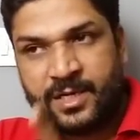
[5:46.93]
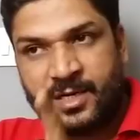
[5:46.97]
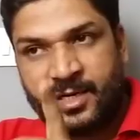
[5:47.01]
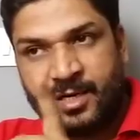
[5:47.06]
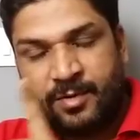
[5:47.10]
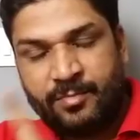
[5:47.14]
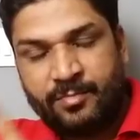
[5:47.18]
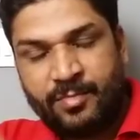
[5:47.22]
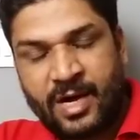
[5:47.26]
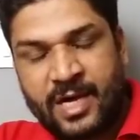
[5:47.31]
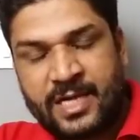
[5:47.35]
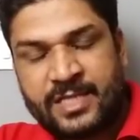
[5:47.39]

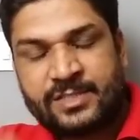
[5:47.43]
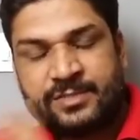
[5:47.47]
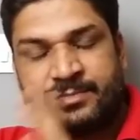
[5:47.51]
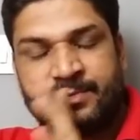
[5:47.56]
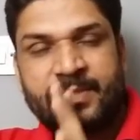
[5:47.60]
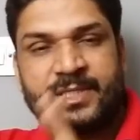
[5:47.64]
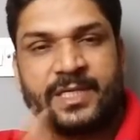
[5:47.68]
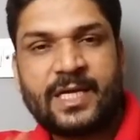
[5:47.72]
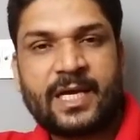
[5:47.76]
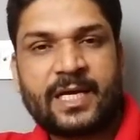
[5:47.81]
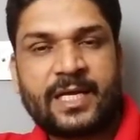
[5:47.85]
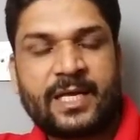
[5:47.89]
नमांश
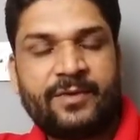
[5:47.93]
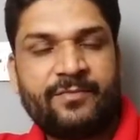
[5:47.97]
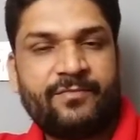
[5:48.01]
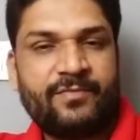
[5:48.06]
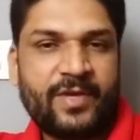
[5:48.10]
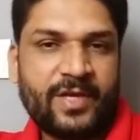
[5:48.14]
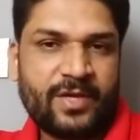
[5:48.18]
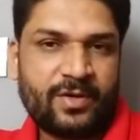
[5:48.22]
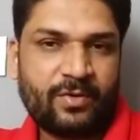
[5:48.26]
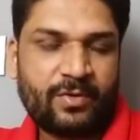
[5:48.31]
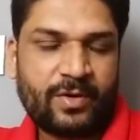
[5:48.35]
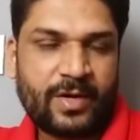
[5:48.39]
में जाके
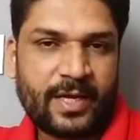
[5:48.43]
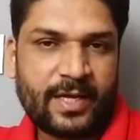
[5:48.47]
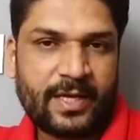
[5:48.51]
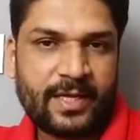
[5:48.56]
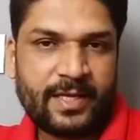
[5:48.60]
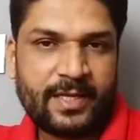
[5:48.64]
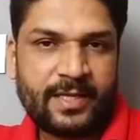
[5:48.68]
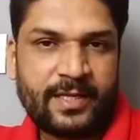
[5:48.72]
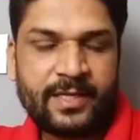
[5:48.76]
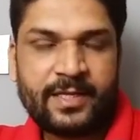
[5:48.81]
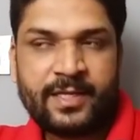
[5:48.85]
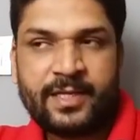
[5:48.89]
वीक हो रहा
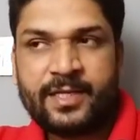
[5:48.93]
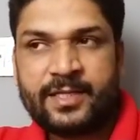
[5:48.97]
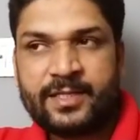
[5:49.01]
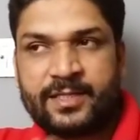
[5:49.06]
है